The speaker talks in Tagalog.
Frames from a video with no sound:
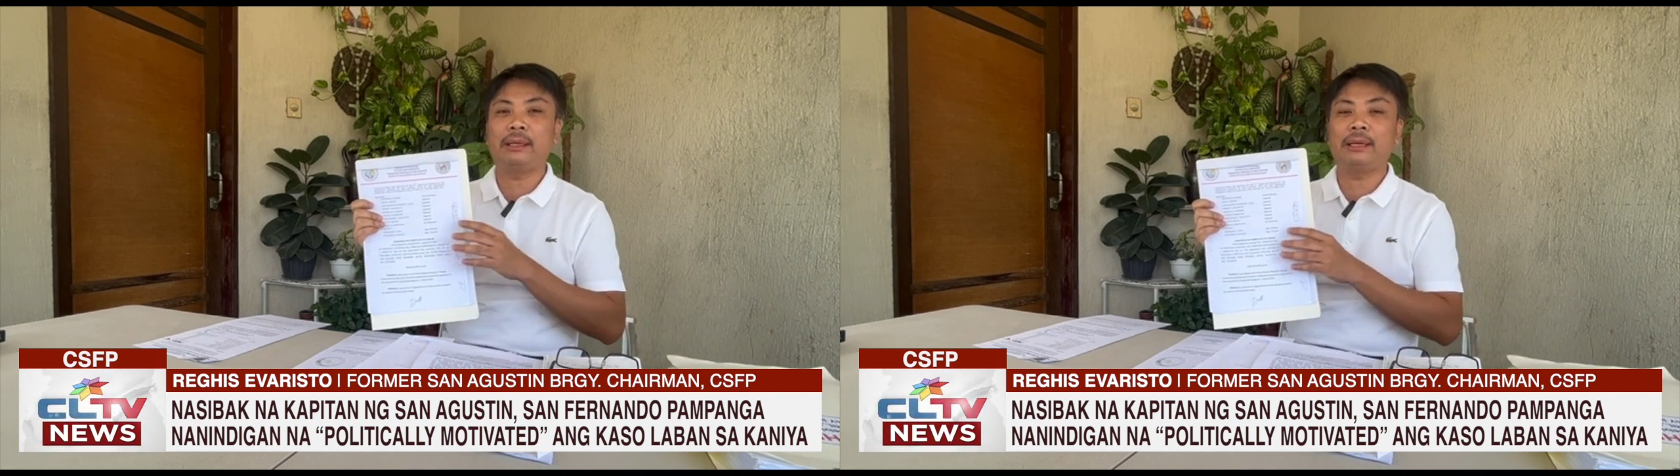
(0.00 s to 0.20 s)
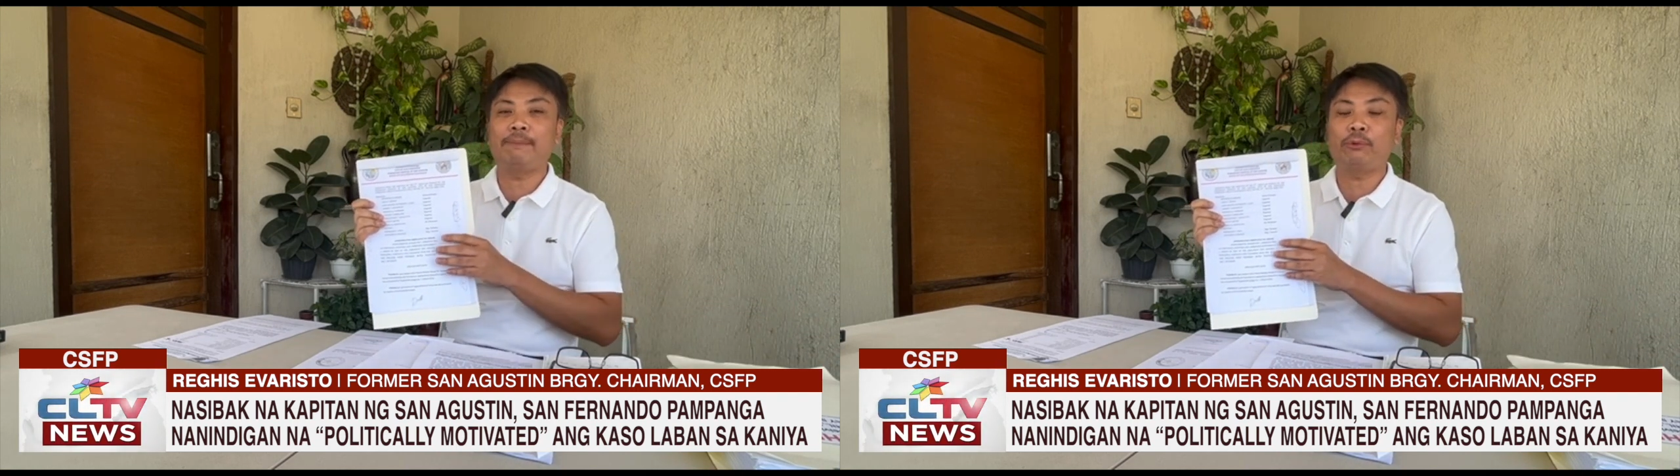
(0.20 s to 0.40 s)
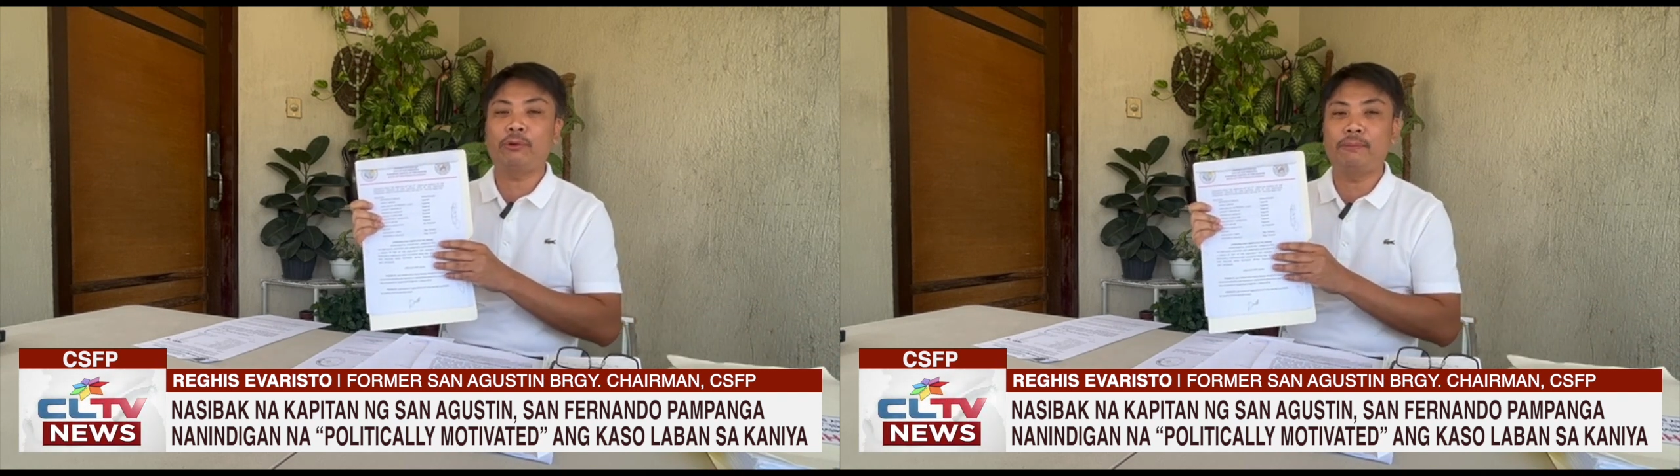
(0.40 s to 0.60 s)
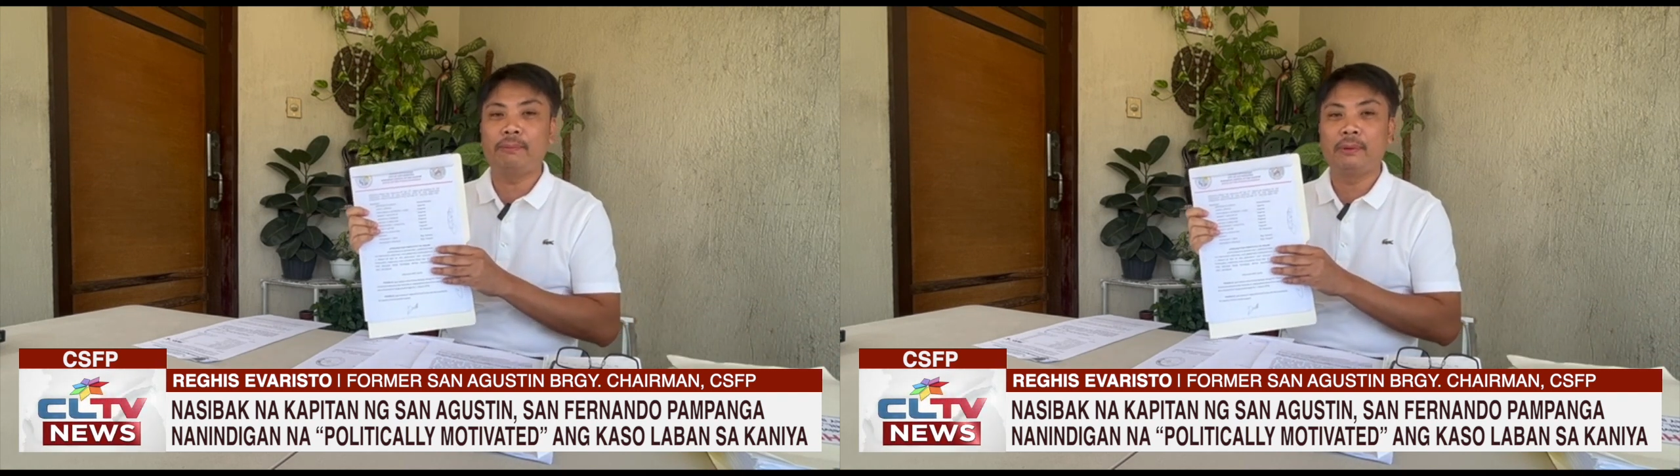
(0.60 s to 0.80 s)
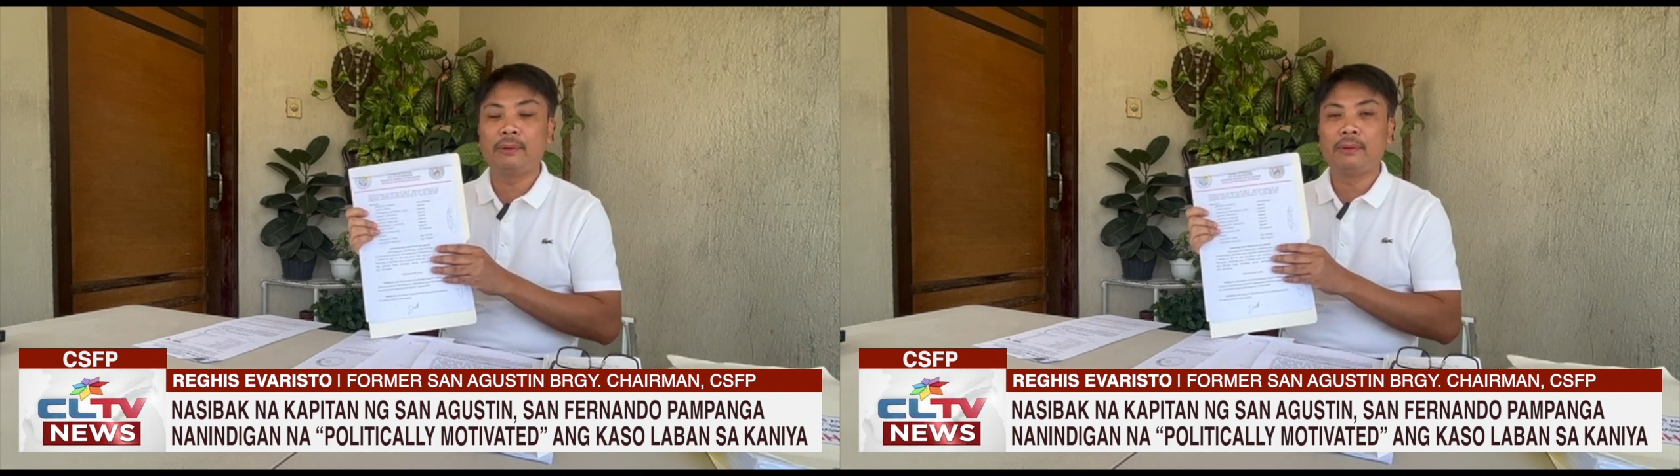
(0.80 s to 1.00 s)
nag-approve
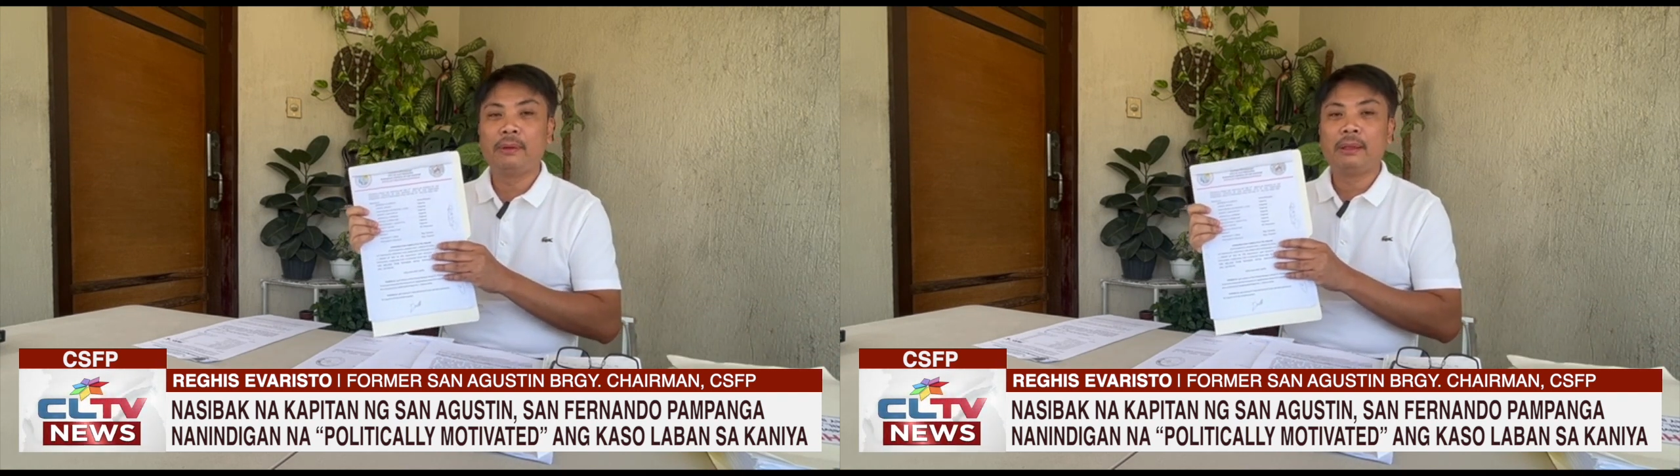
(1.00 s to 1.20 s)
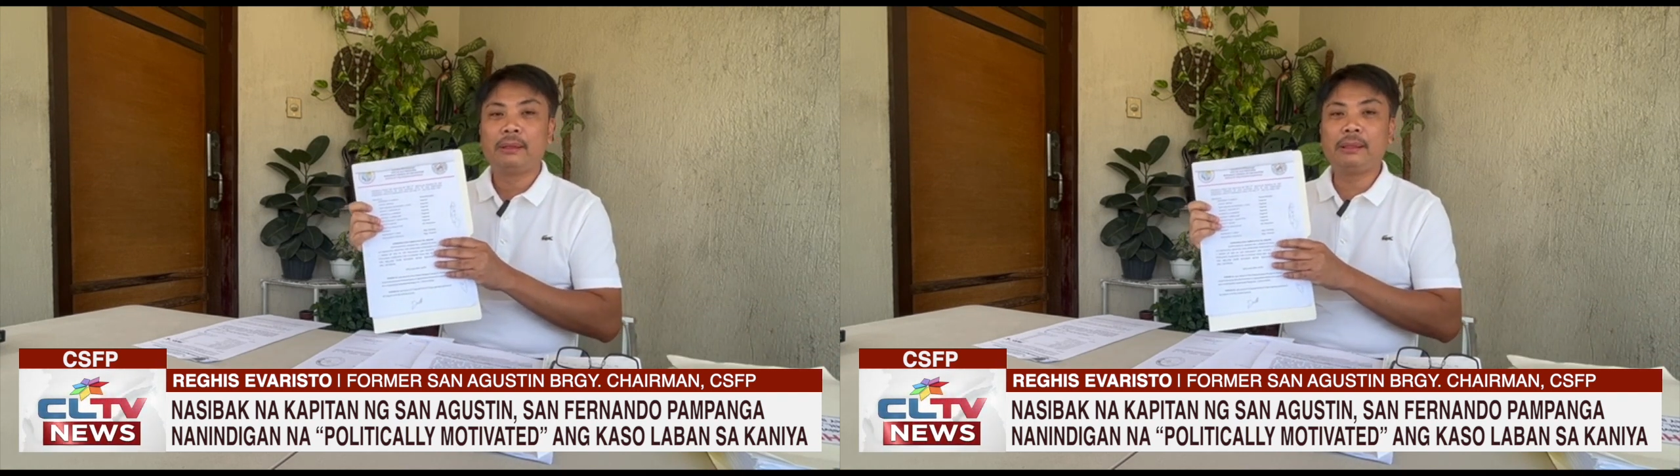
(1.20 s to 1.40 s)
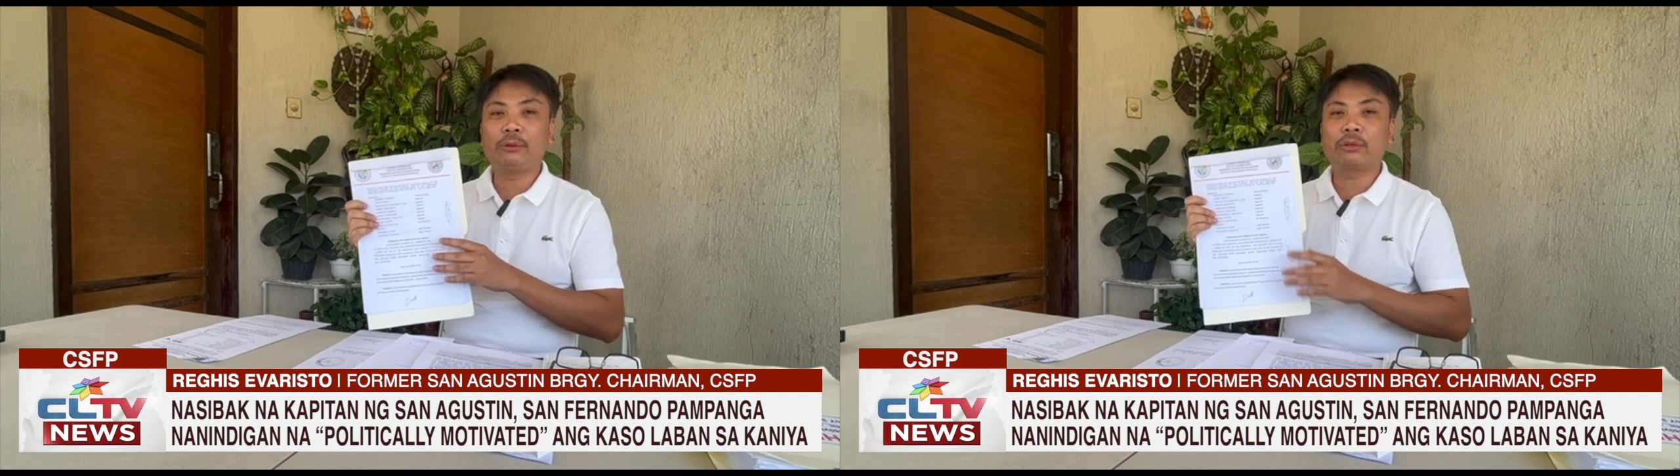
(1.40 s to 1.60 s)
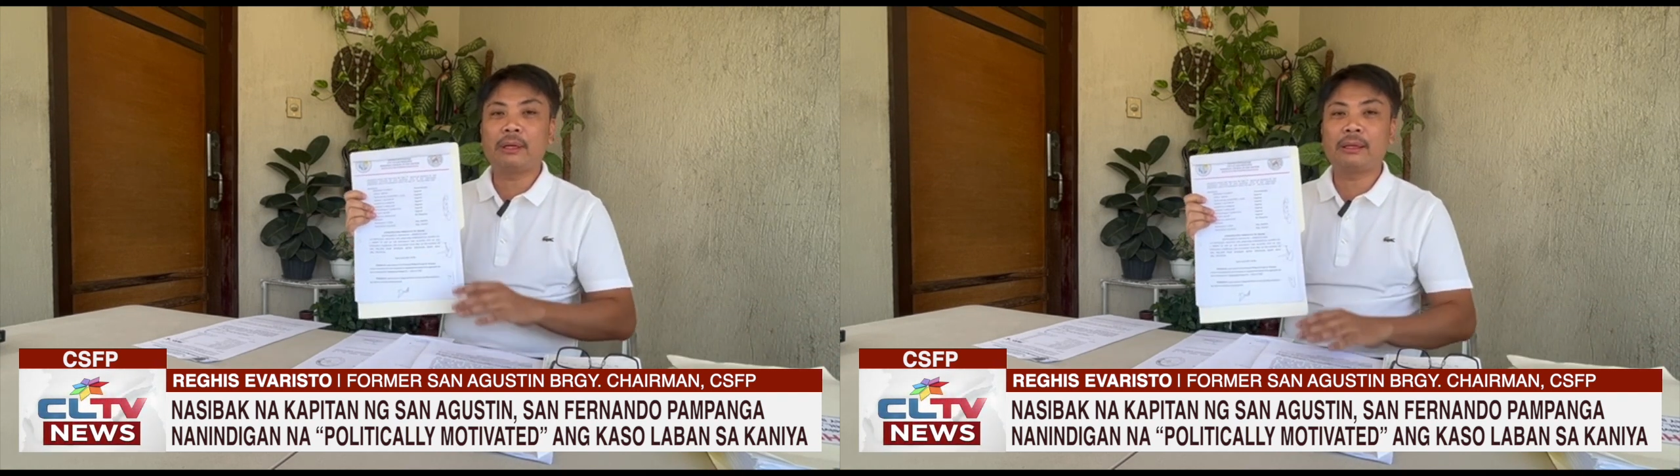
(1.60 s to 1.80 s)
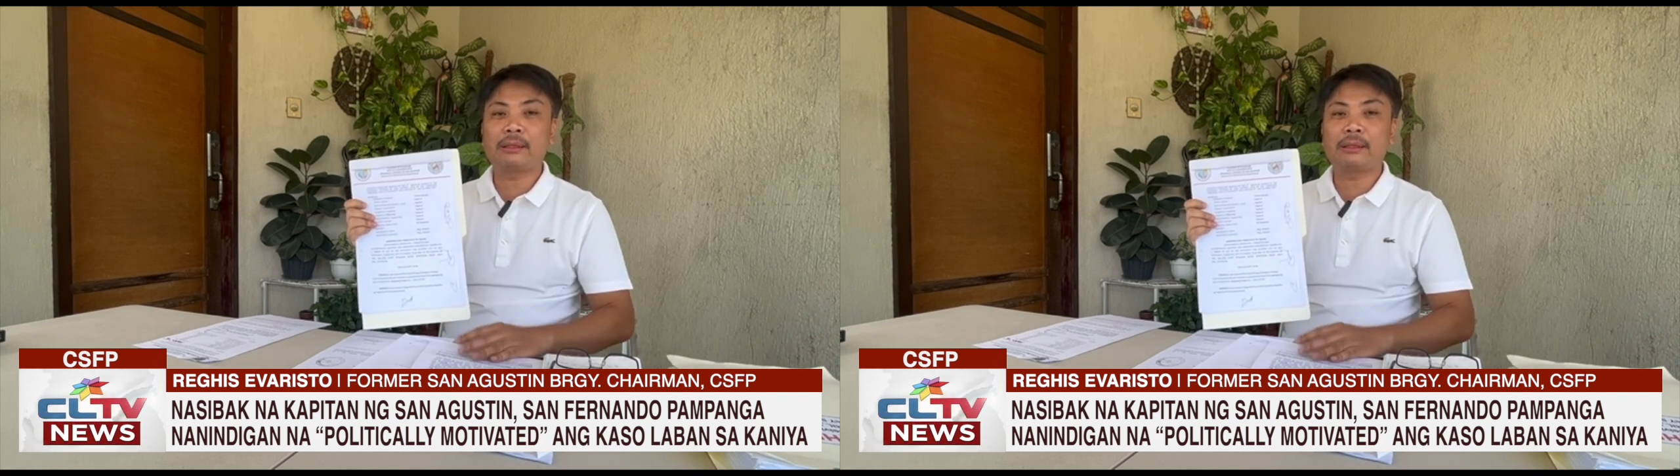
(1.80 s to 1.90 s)
dito sa